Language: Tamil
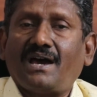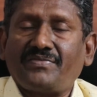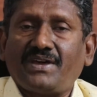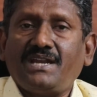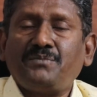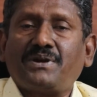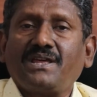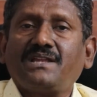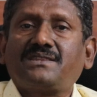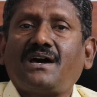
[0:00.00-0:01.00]
அந்த
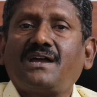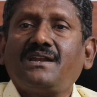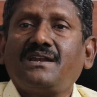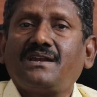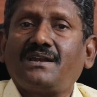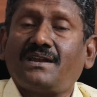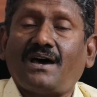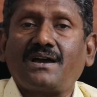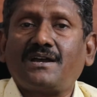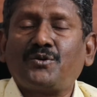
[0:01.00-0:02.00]
அடிப்படையில்தான்
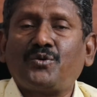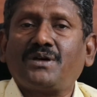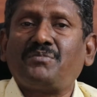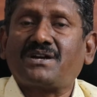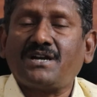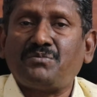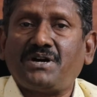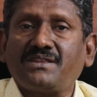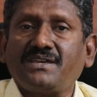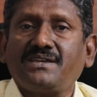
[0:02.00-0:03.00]
நாங்கள் கூட மக்கள்
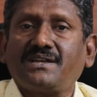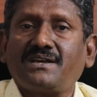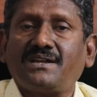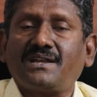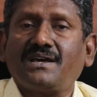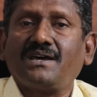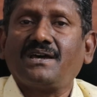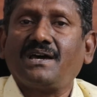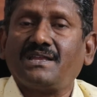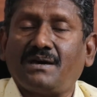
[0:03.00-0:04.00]
பாதை என்கின்ற
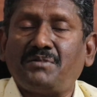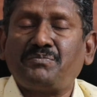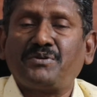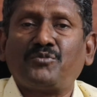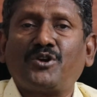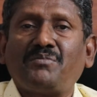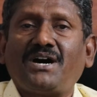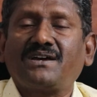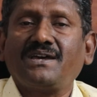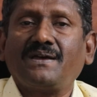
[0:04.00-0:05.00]
அந்த அமைப்பின்
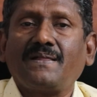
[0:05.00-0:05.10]
மூலமாக